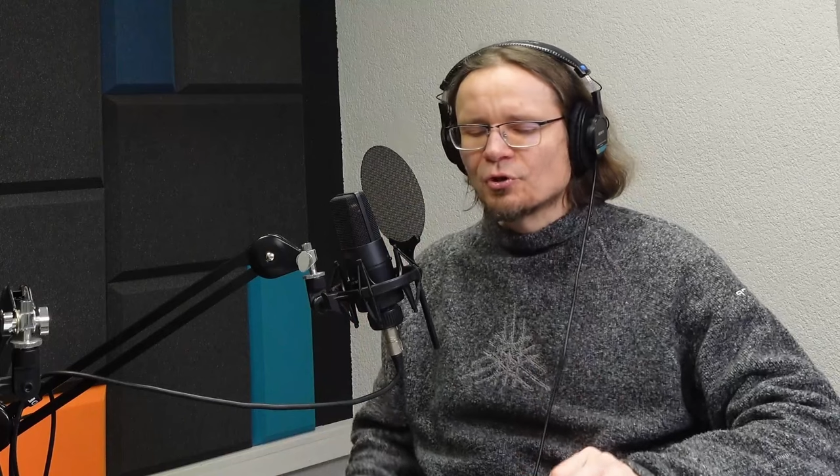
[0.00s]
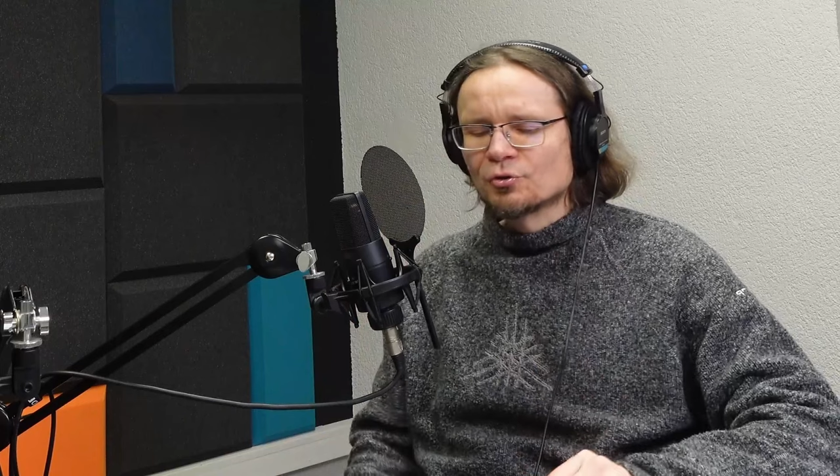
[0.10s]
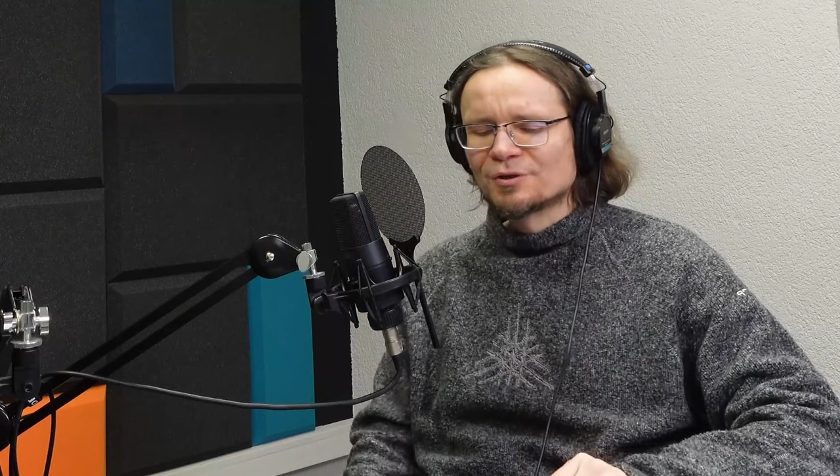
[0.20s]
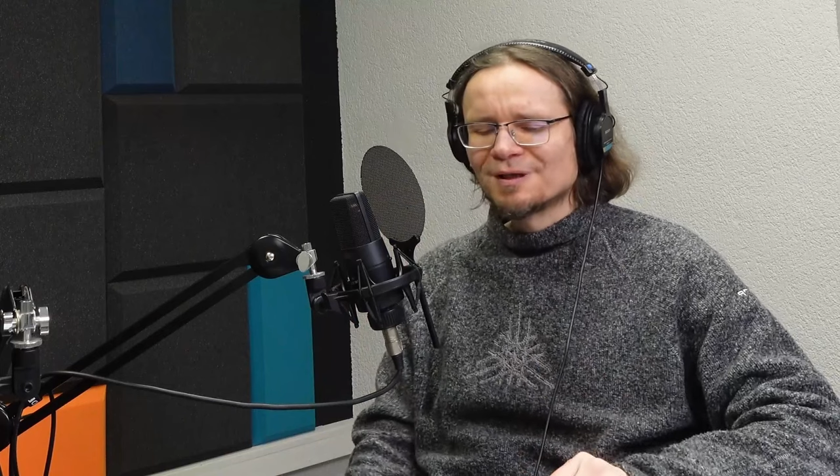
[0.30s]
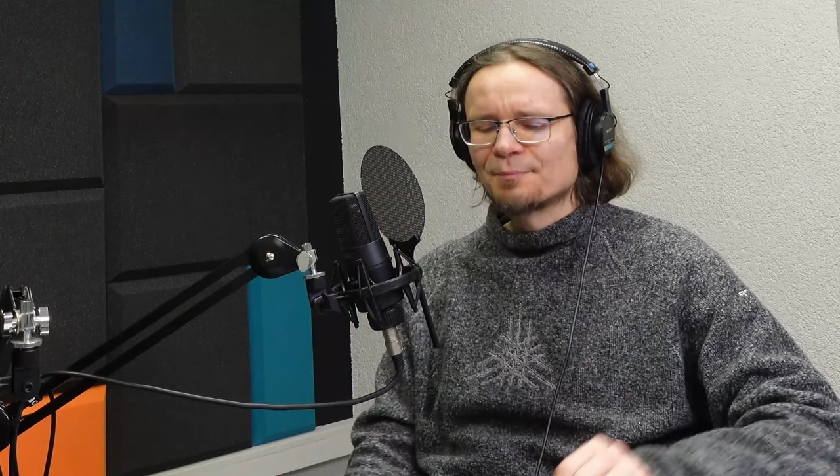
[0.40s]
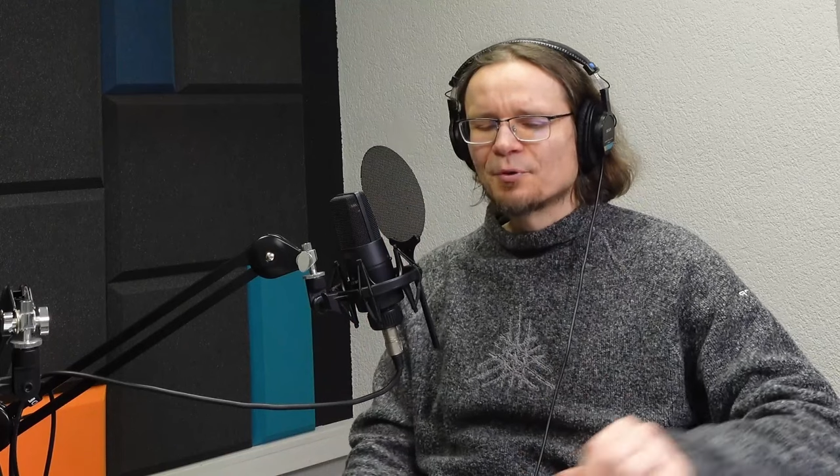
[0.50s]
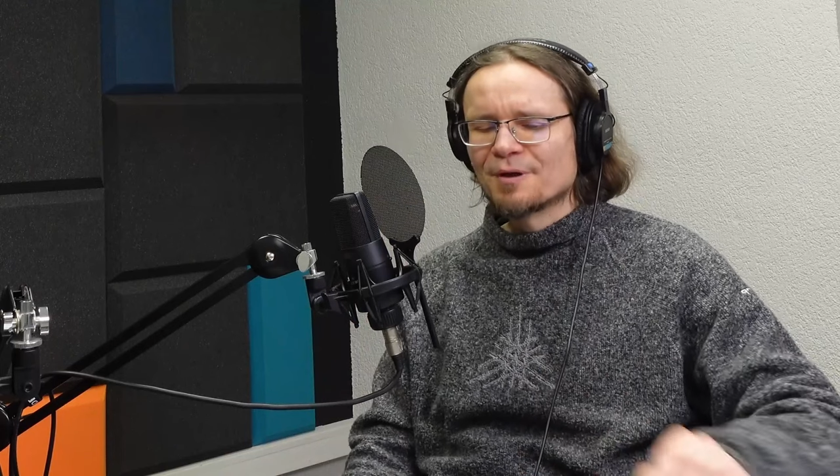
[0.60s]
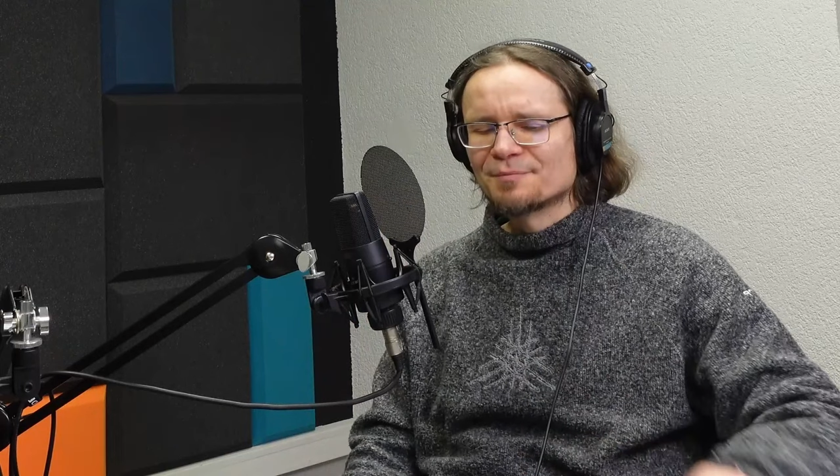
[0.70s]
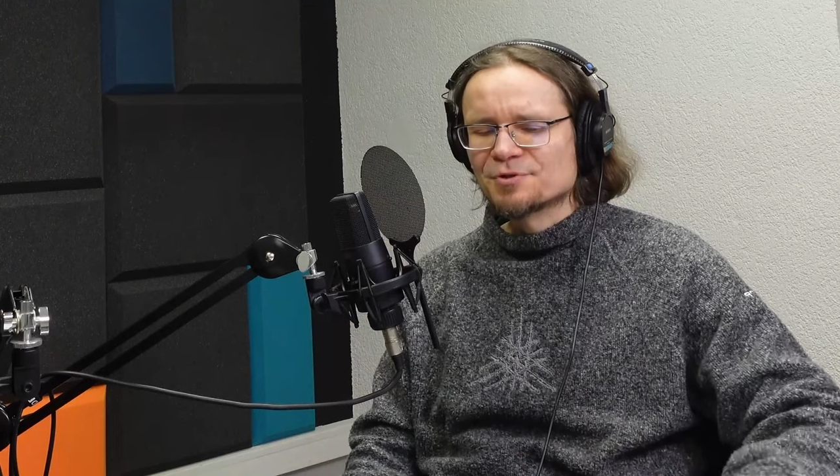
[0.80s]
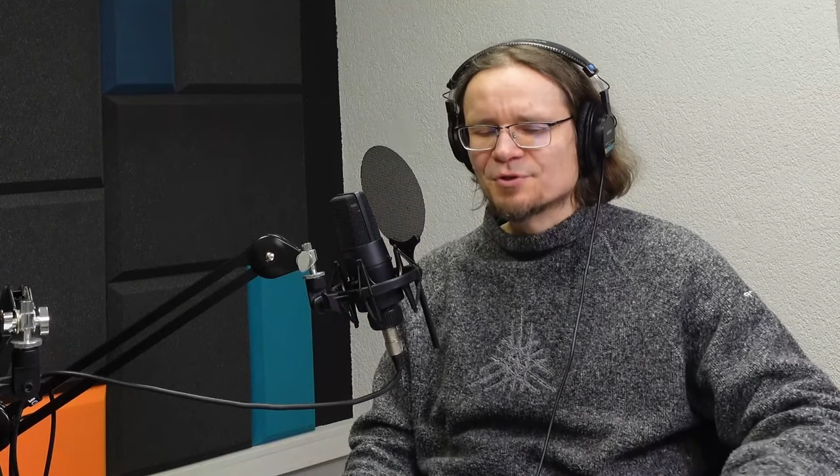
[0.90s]
o tyle
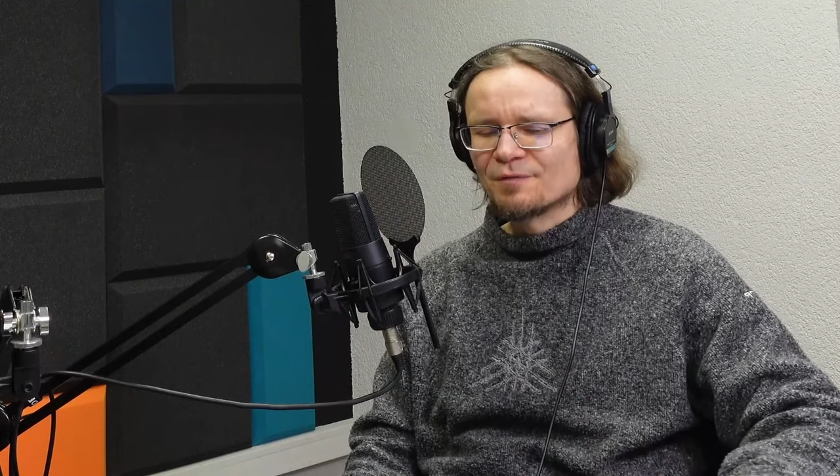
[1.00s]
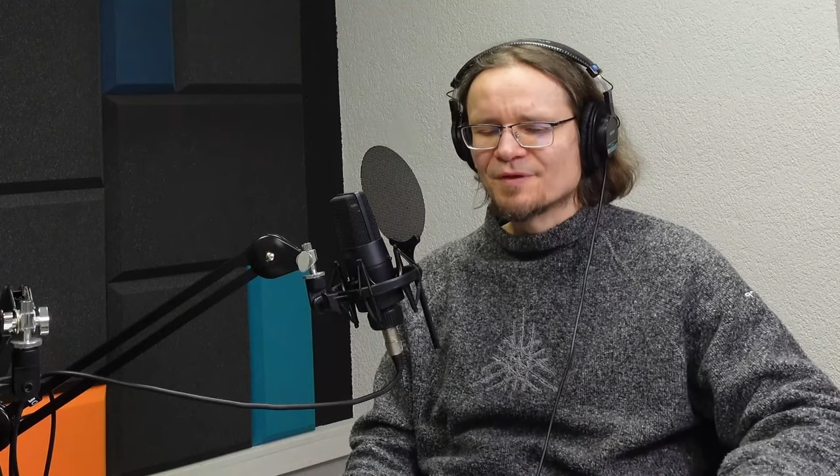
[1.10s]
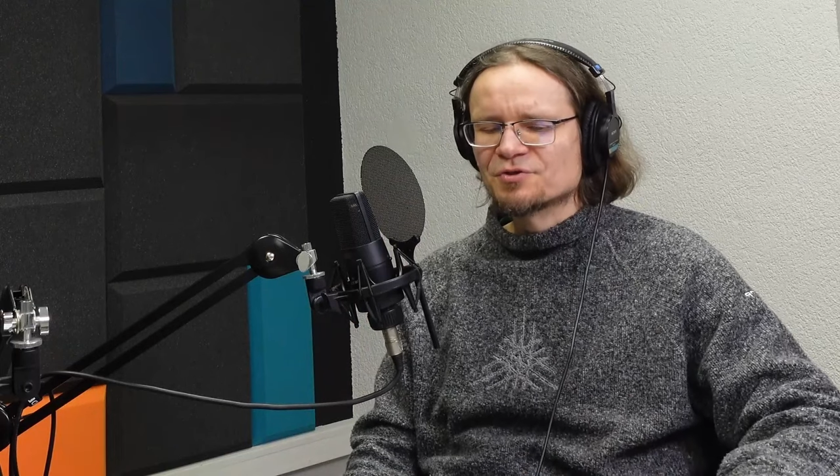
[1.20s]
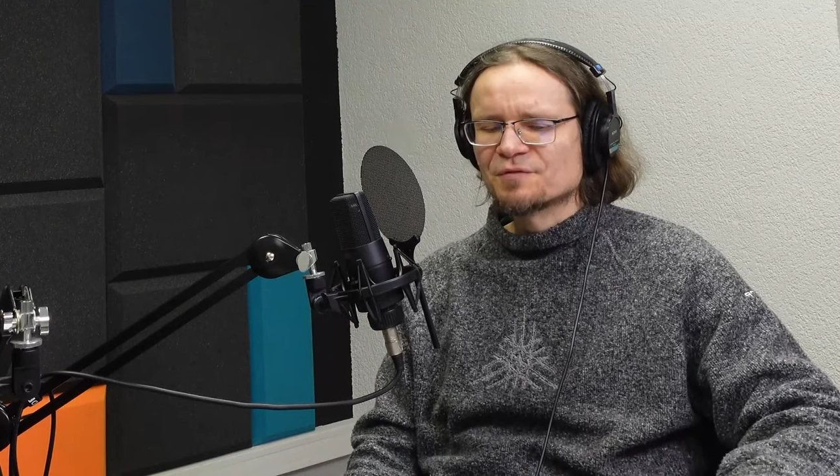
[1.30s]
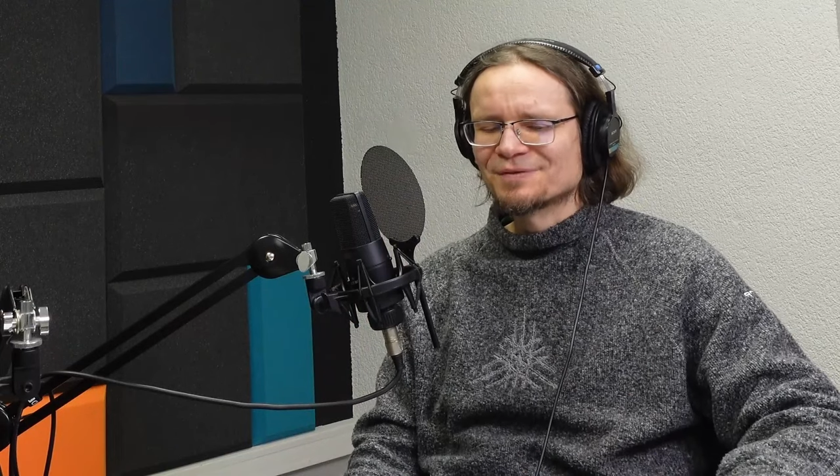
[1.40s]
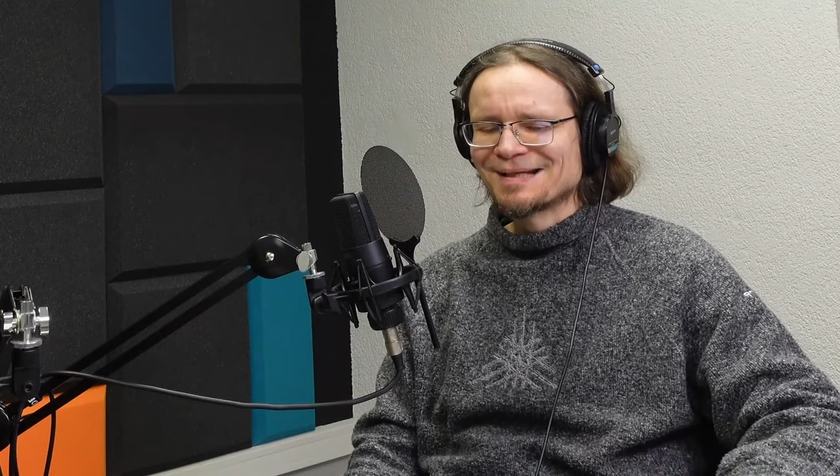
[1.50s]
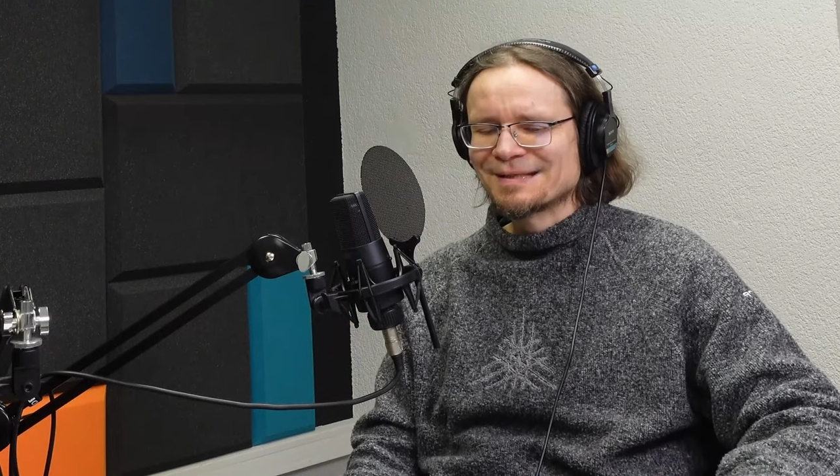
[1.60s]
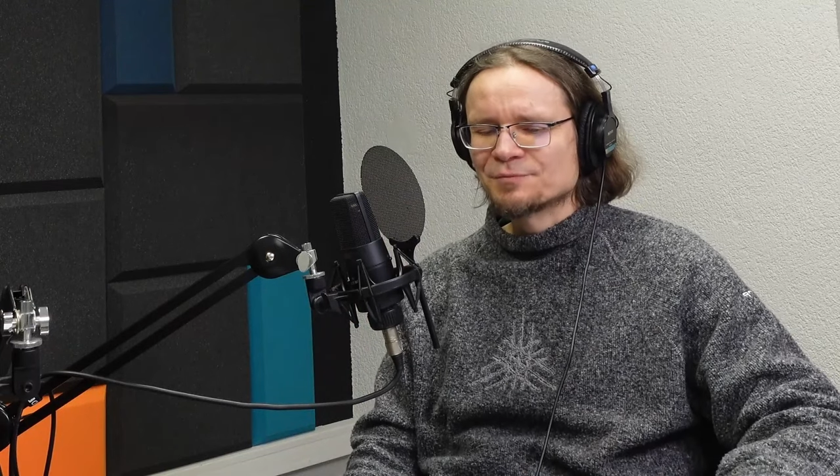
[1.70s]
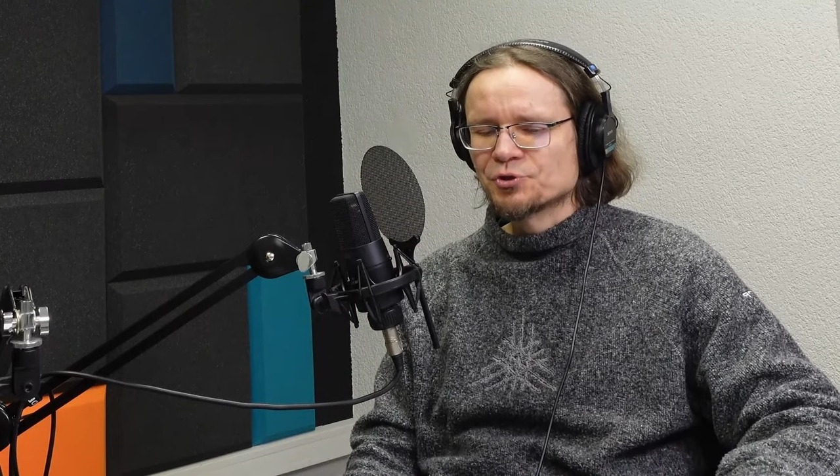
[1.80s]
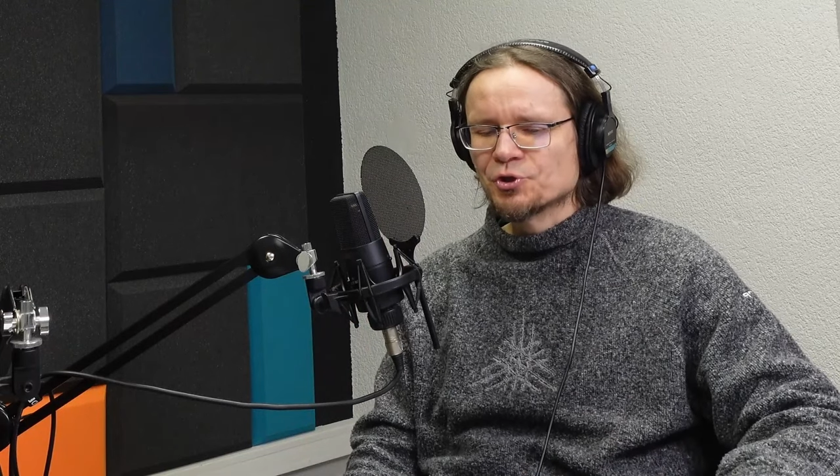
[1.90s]
polemizować, że
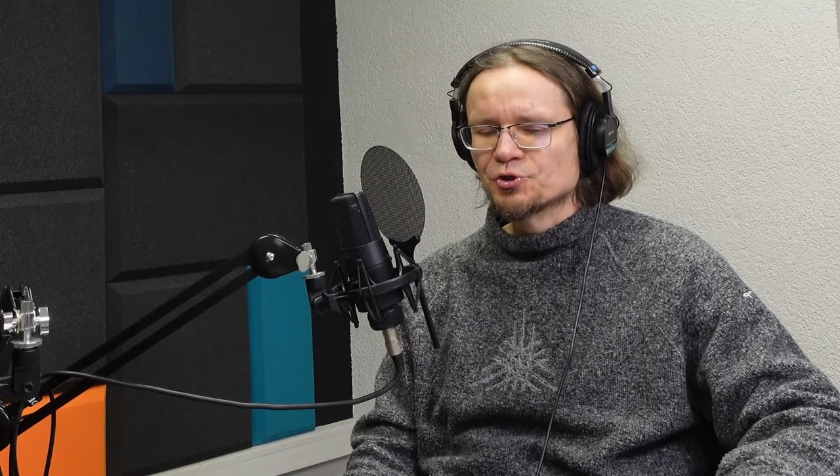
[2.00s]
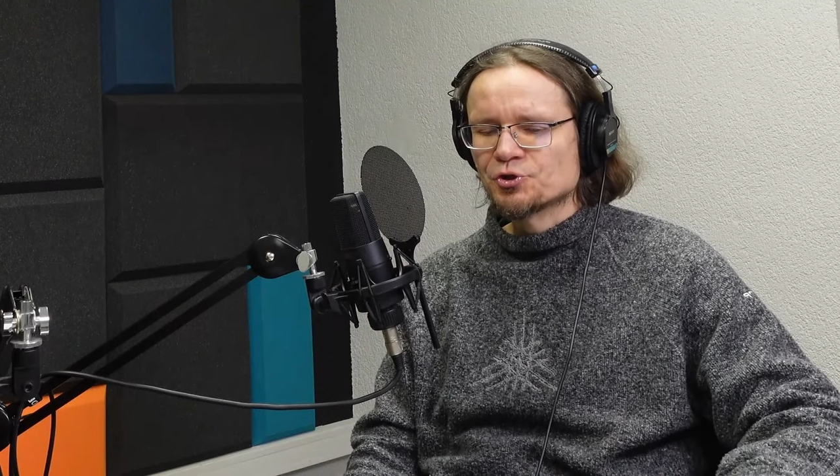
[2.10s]
wydaje mi się,